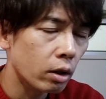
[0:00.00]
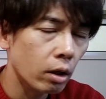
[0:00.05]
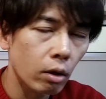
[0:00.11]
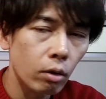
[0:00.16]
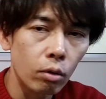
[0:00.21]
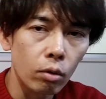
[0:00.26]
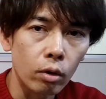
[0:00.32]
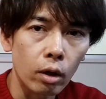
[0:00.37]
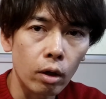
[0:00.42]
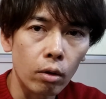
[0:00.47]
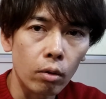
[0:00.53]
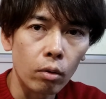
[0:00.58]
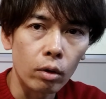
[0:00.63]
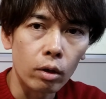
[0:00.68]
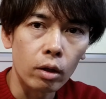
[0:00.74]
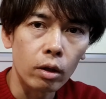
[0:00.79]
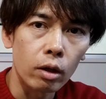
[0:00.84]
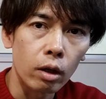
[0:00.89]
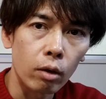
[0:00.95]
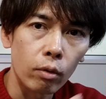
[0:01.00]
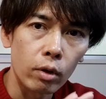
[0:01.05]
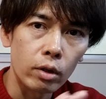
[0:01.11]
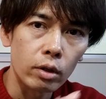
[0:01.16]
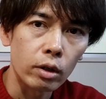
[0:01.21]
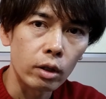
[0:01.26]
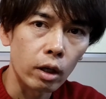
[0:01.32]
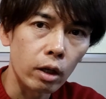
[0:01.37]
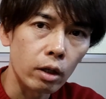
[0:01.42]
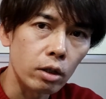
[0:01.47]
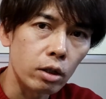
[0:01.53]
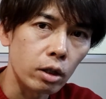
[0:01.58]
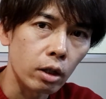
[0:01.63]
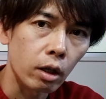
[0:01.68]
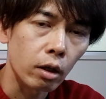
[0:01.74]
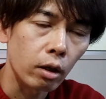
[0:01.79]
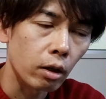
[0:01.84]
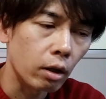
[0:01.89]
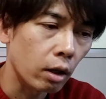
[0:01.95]
が違うと結構インターフェースが
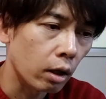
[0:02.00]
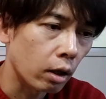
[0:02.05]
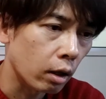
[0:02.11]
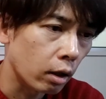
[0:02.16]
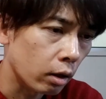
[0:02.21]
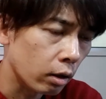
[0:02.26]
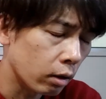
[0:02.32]
違って